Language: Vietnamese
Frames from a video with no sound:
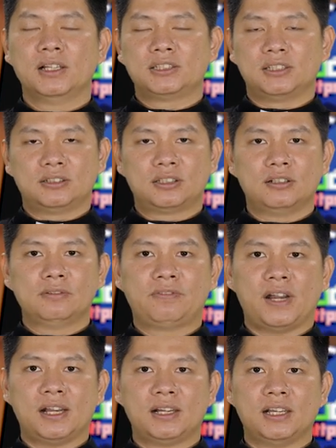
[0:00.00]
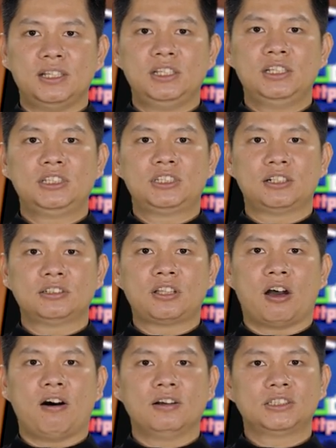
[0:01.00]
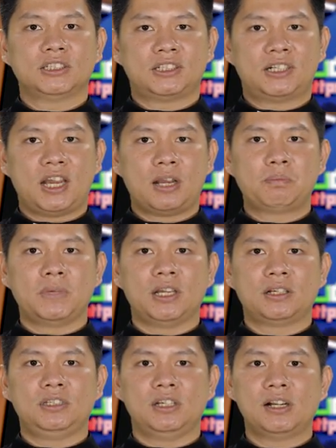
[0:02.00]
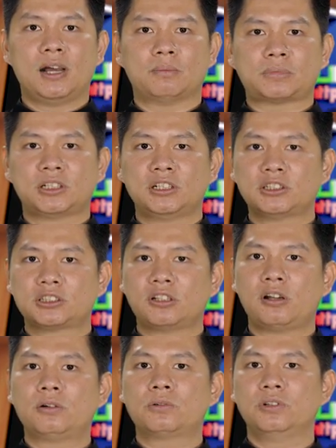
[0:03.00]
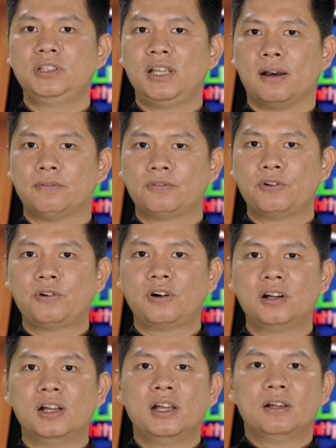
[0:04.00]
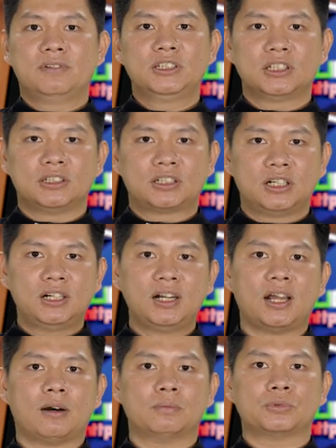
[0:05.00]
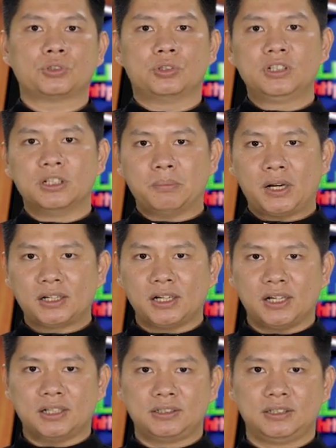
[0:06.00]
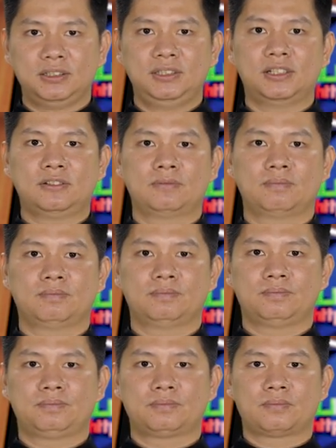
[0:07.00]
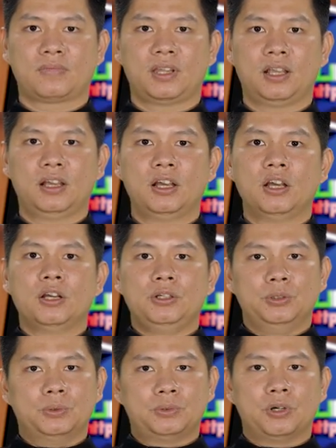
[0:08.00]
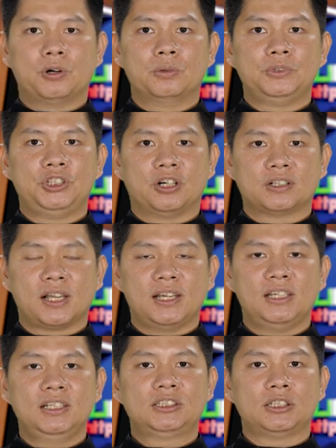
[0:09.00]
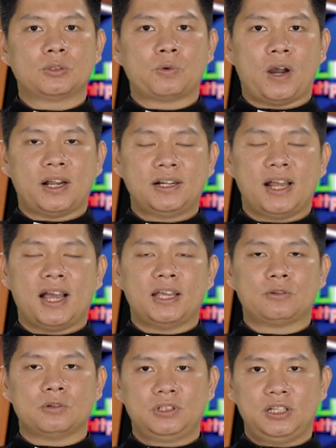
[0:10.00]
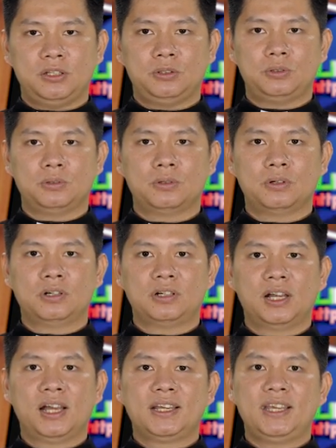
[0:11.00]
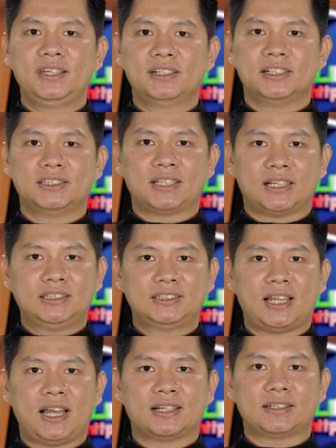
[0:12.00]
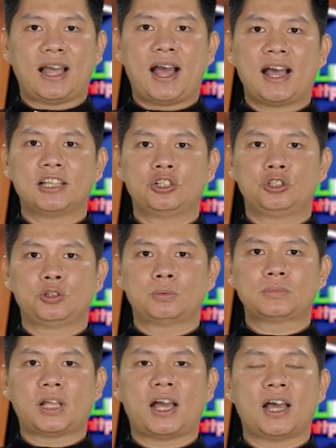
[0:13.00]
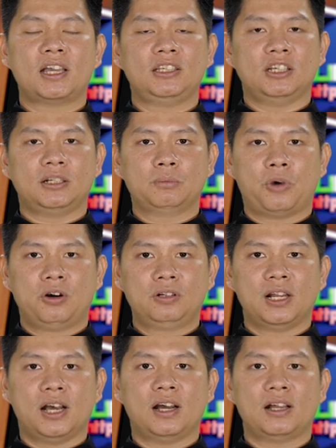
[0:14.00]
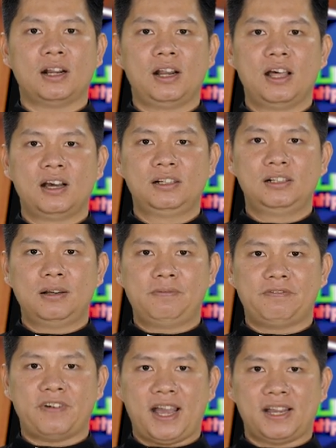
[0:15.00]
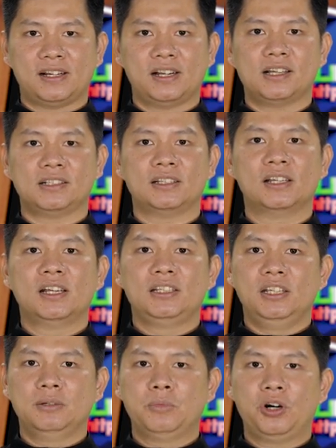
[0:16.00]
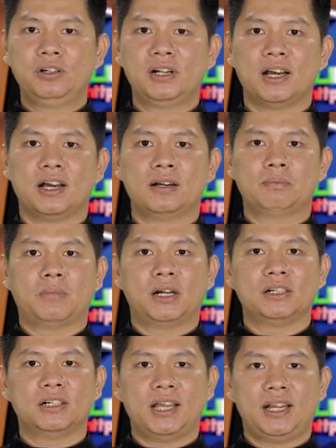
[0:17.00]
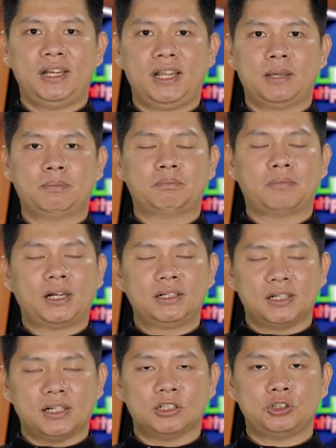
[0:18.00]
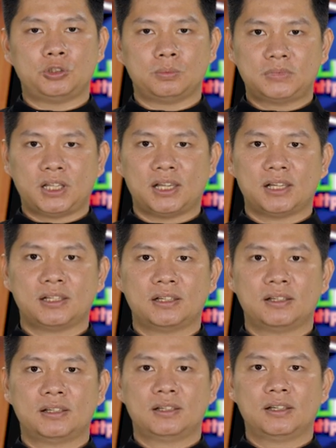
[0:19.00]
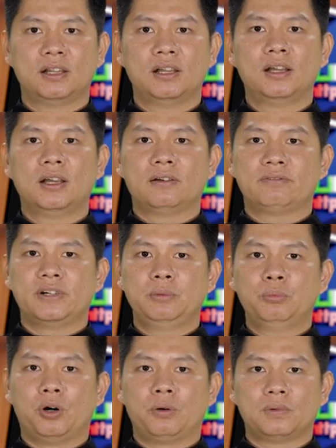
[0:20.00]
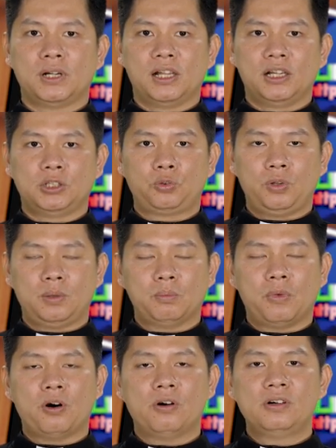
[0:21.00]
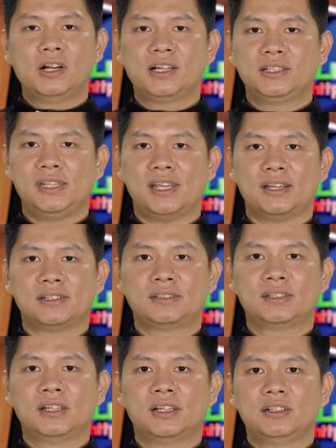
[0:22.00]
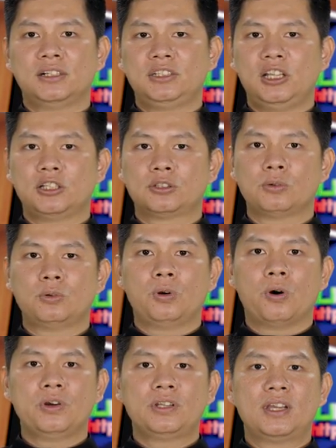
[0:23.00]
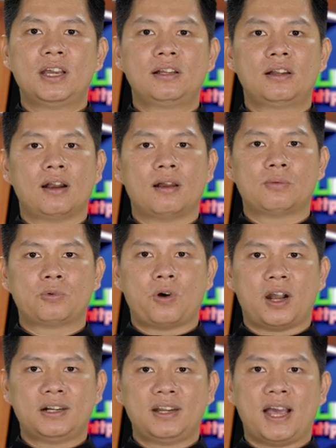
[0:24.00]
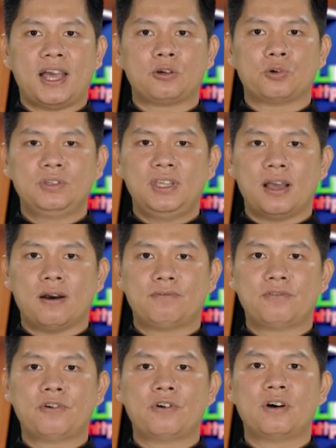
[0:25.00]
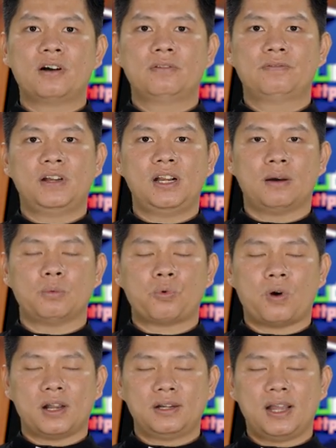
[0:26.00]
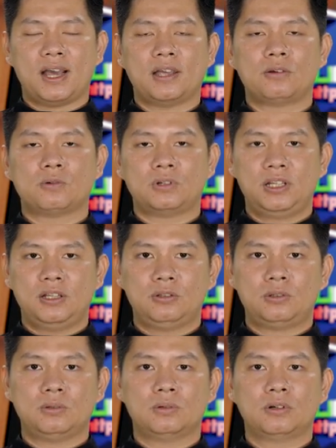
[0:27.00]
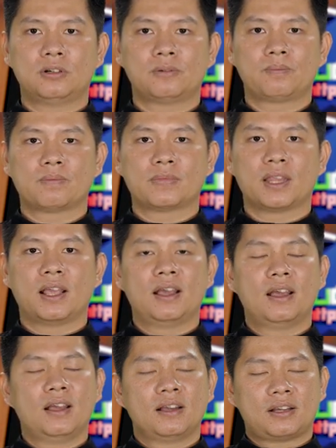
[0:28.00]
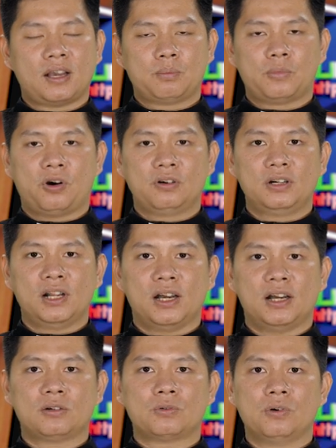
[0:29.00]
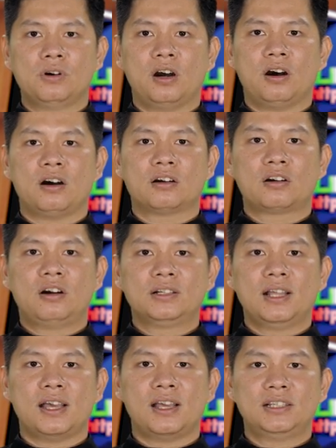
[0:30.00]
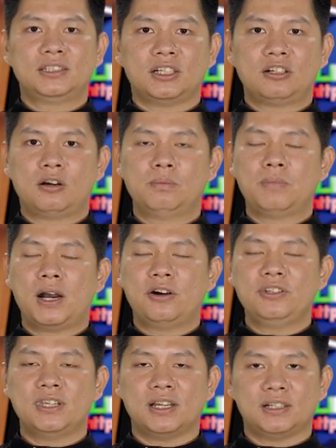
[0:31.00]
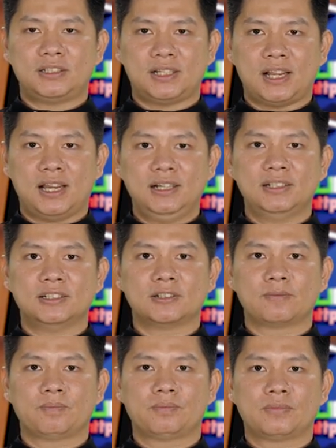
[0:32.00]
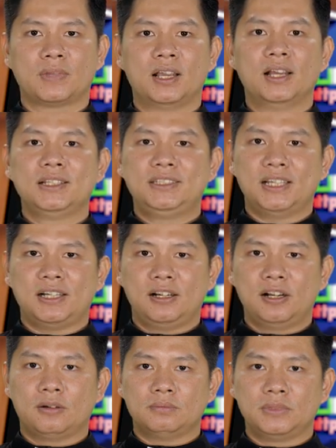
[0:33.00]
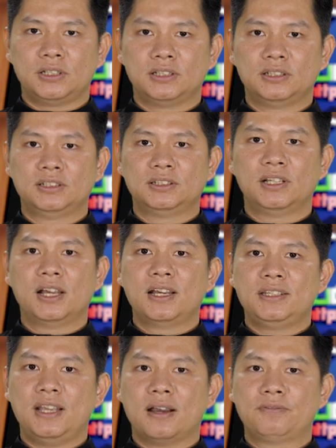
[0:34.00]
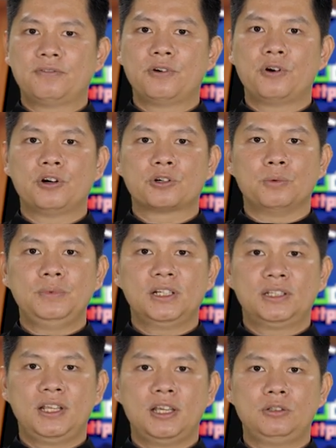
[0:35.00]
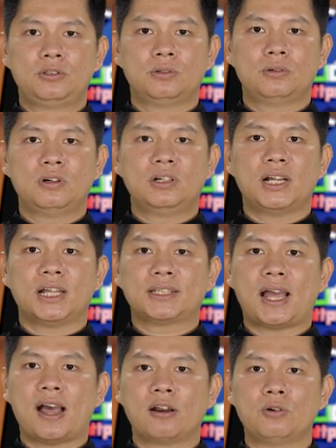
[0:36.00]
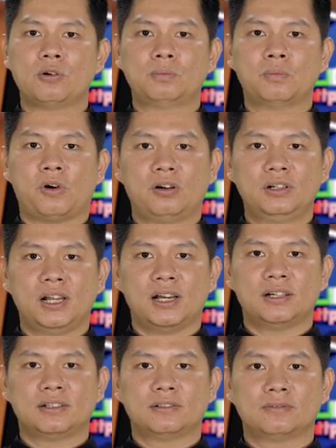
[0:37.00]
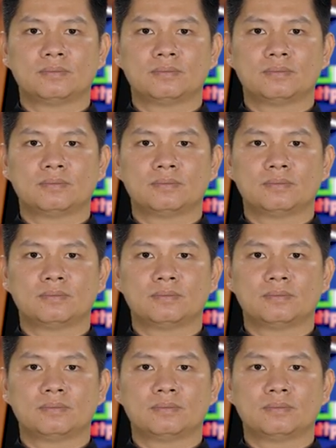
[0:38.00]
Sự tương phản ấy chứng tỏ sự khác biệt giữa lòng thương xót của nhà vua với sự cứng lòng của người mắc nợ thứ nhất. Dụ ngôn cho thấy sự quảng đại của Thiên Chúa khi Người sẵn sàng tha cho chúng ta những món nợ lớn gấp vạn lần những món nợ mà người anh em mắc nợ chúng ta. Với một lời tuyên bố đơn giản, Đức Giêsu nối kết lòng quảng đại của nhà vua với lòng quảng đại của Thiên Chúa. Các món nợ của họ có thể sẽ không bao giờ trả được. Chạnh lòng thương, nhà vua cũng như Thiên Chúa đã tha luôn món nợ.